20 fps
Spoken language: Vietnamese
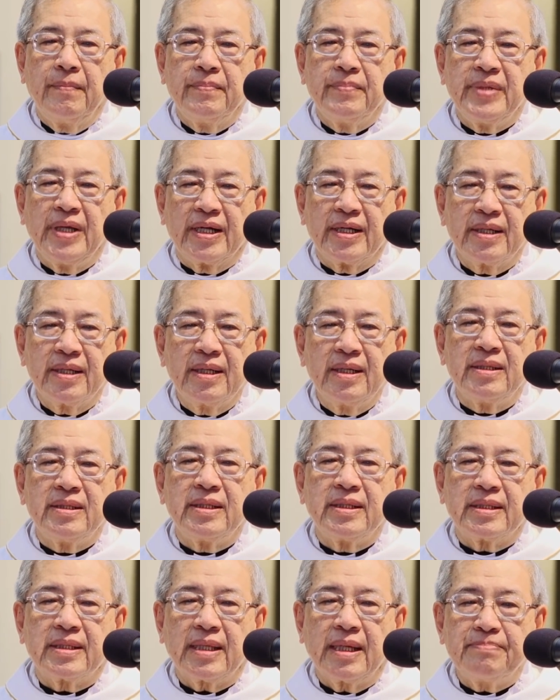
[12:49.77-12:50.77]
Những
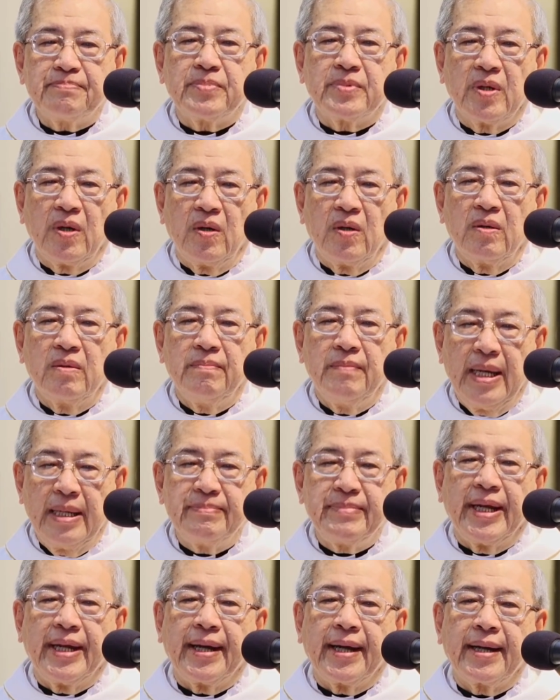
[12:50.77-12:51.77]
người thấp cổ bé
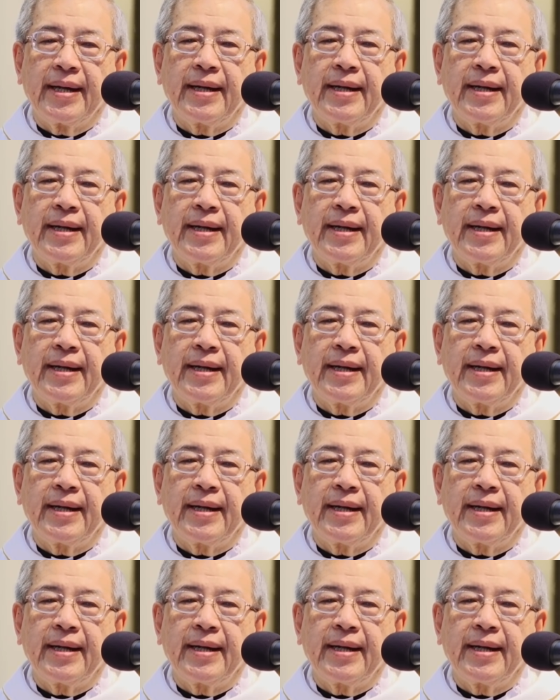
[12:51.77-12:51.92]
miệng